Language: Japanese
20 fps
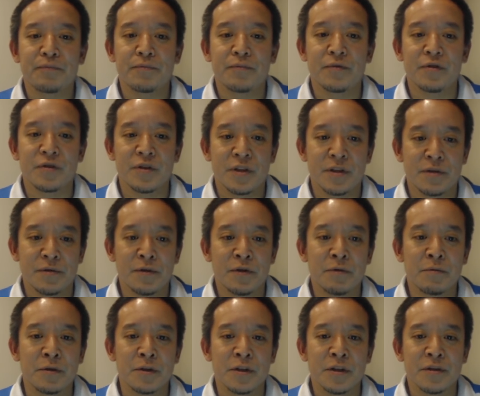もう
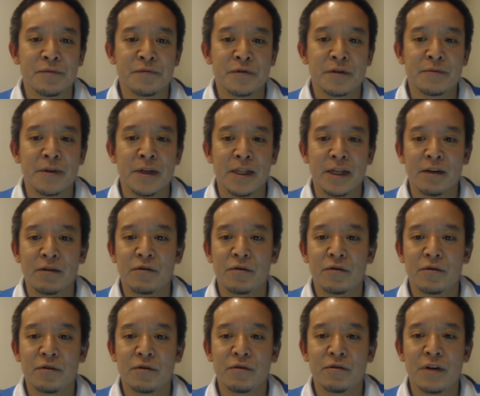ほぼ全ての
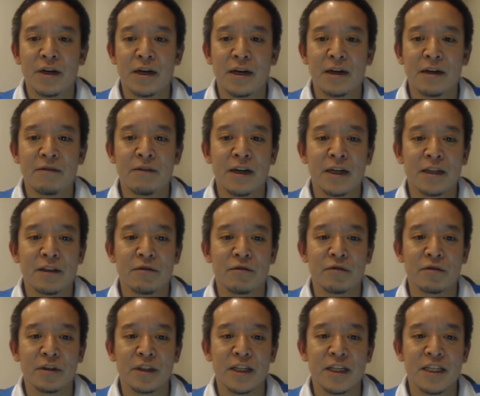法案は
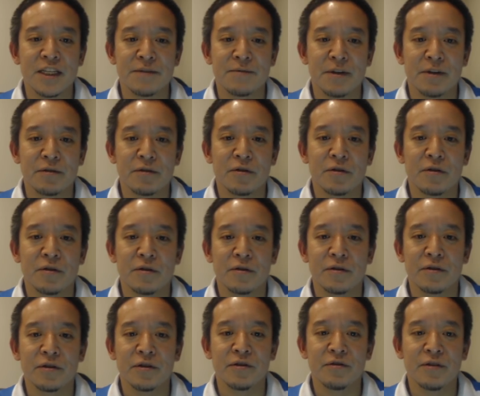通ってしまう
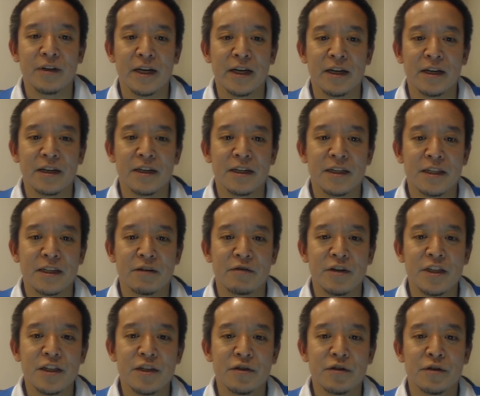というわけなんですけど
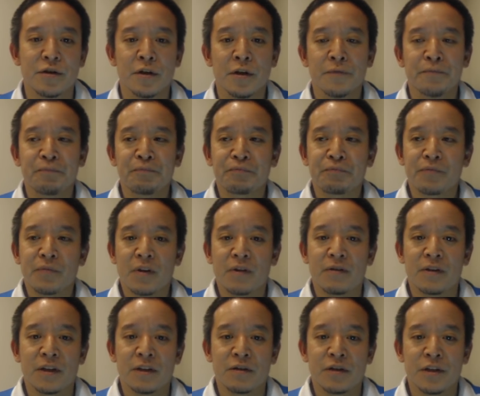一応
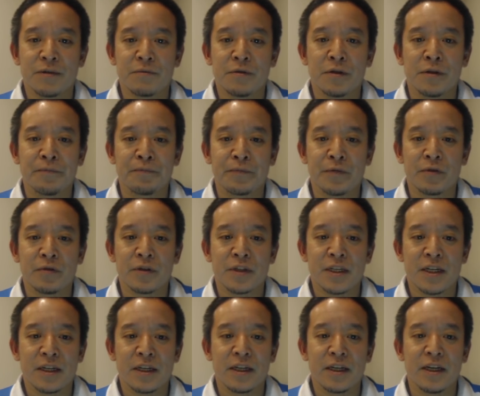私も
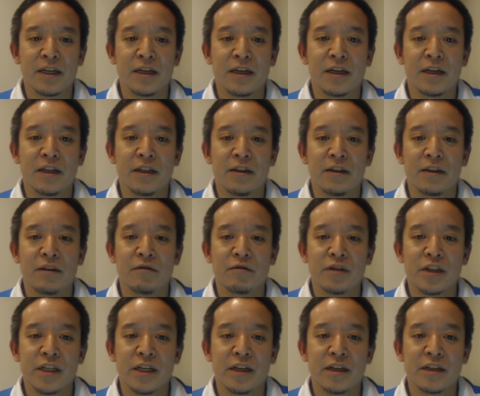参議院議員と
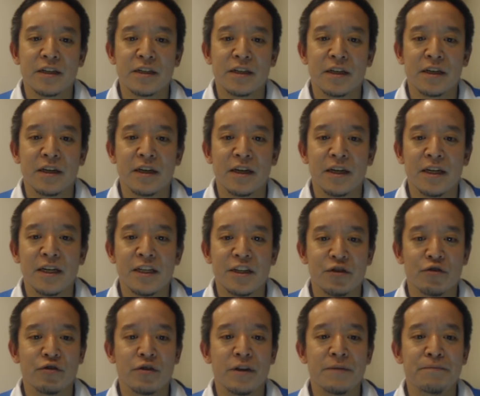してですね
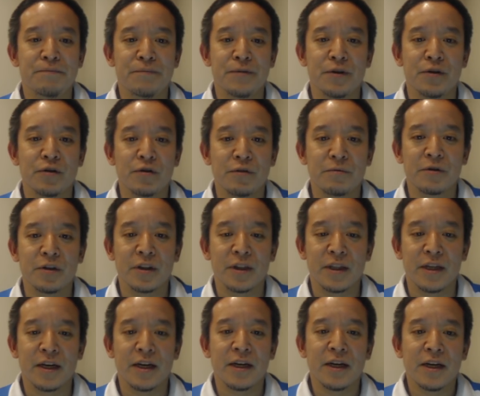一応1票を持っ
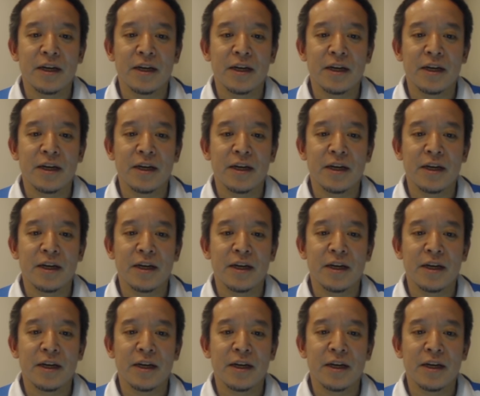て、